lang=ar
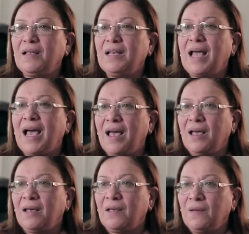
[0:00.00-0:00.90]

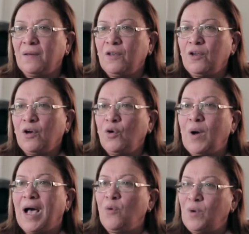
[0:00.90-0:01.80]
العائق
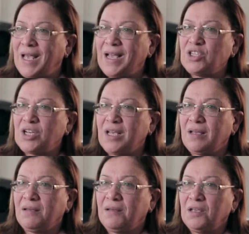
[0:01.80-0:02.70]
هو أول
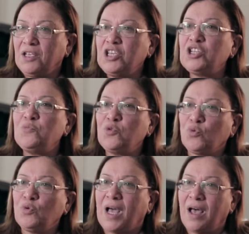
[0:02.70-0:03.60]
حاجة يجب
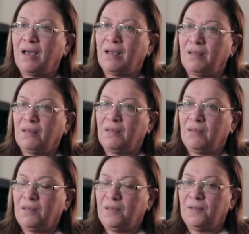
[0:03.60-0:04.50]
يكون عائق
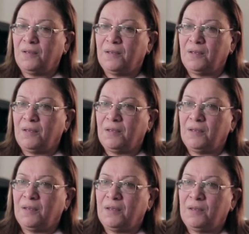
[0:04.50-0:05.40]
آه،
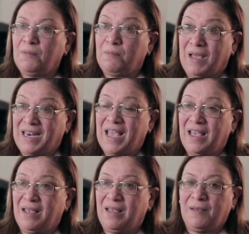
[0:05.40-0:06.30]
آه،
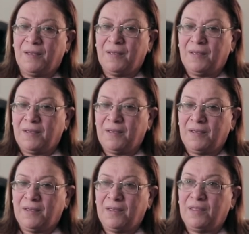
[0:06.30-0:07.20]
معناها
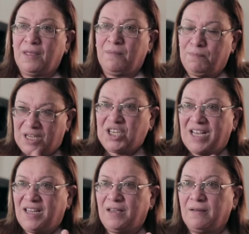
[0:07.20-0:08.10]
آه،
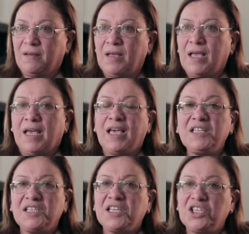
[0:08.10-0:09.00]
بشري
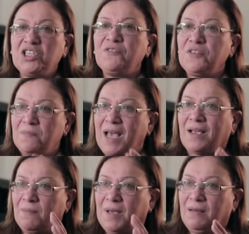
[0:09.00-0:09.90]
أنت كي تجي في
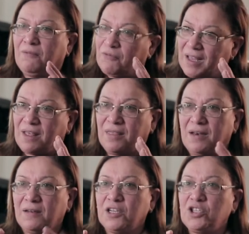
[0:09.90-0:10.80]
محكمة
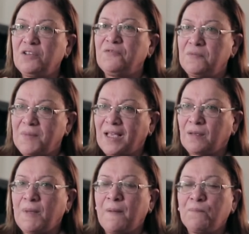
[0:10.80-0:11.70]
فرضا تجي في
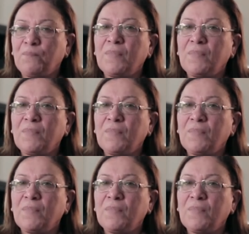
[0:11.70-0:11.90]
محكمة